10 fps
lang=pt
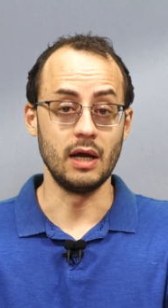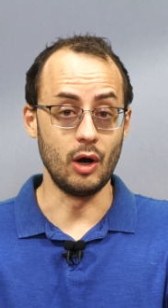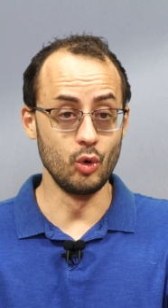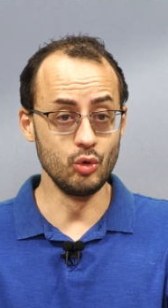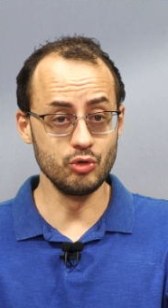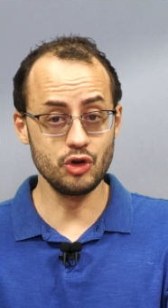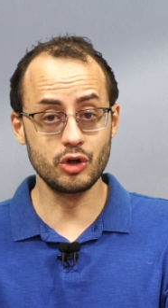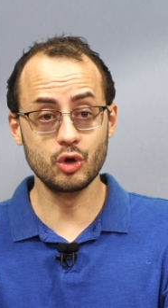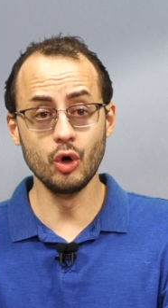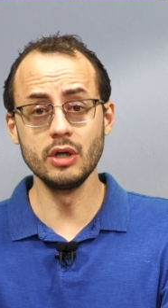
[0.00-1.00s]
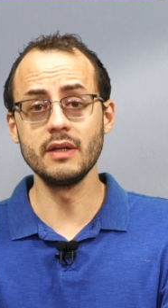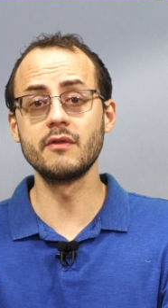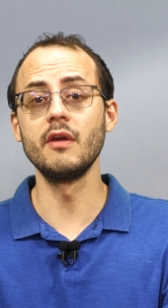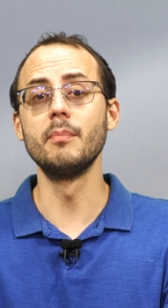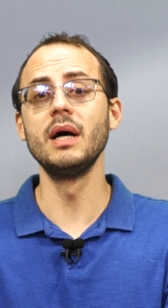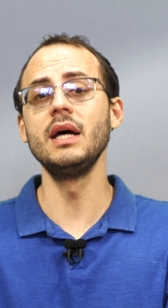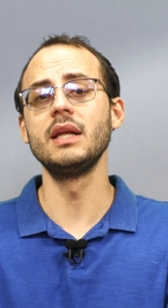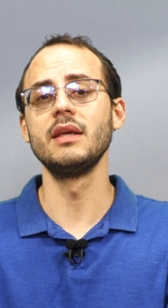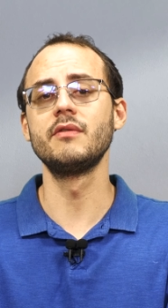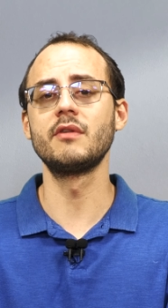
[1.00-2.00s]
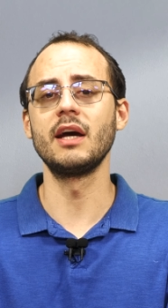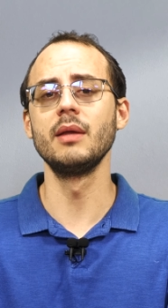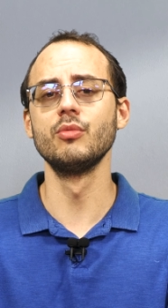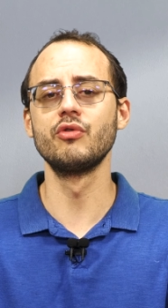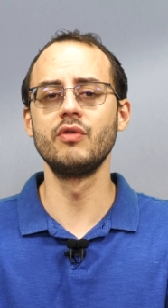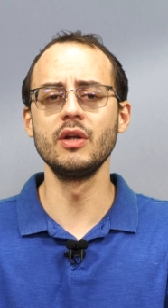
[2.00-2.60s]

Ao longo de toda a semana estaremos